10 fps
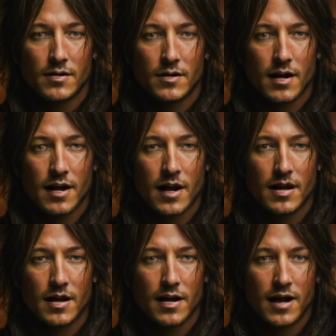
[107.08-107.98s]
In der
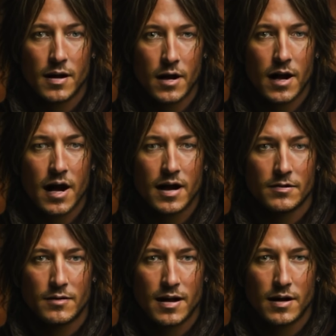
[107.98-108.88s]
Demo kann ich bis
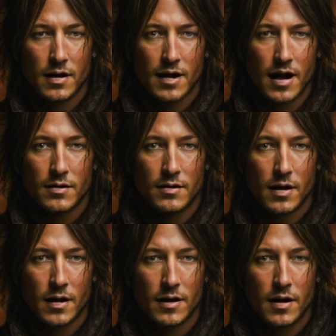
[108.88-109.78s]
zu sechs Fotos
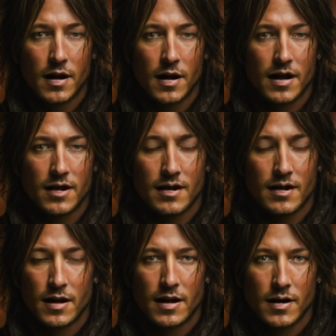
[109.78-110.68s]
hochladen.
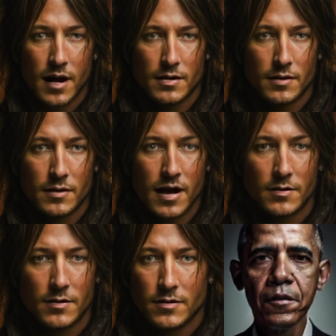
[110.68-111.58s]
Das machen wir mal.
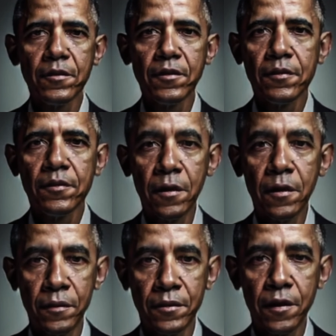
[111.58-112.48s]

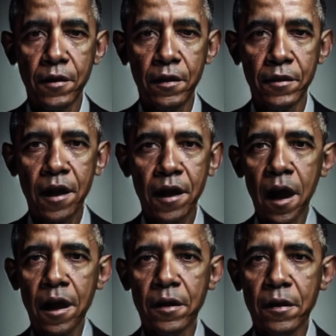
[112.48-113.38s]
Mr. Barack
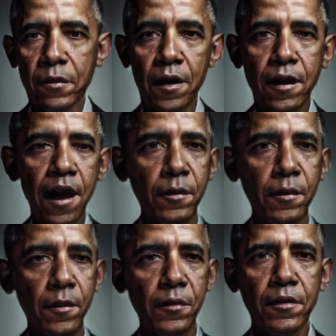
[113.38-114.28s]
Obama
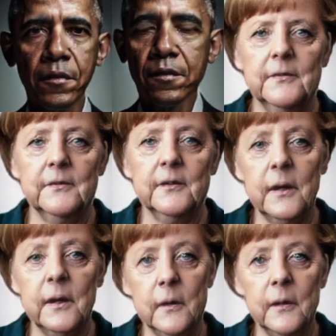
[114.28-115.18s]

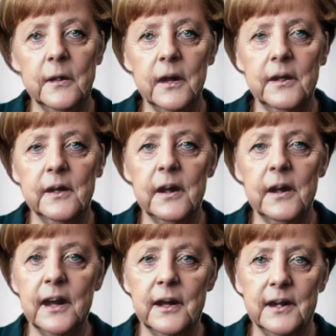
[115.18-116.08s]
oder
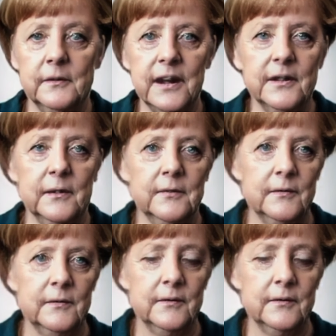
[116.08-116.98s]
Angela Merkel.
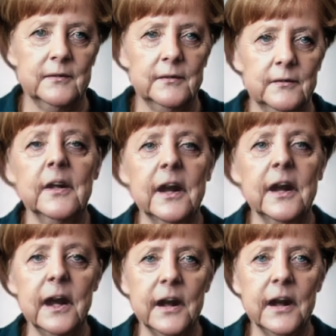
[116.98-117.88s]

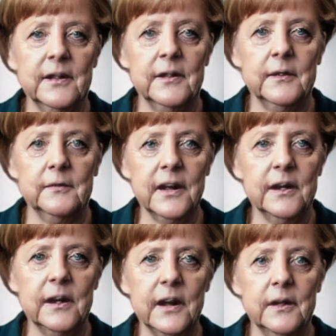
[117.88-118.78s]
All diese Bilder habe
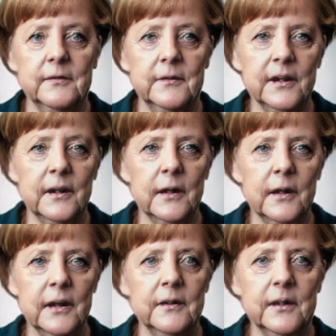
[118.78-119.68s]
ich in Midjourney
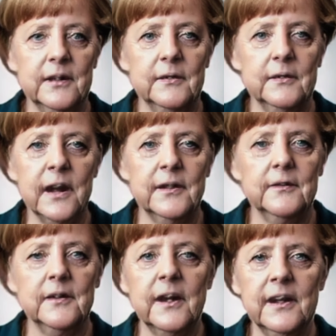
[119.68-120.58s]
Version 5
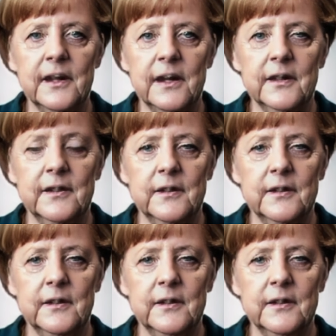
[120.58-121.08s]
generieren lassen.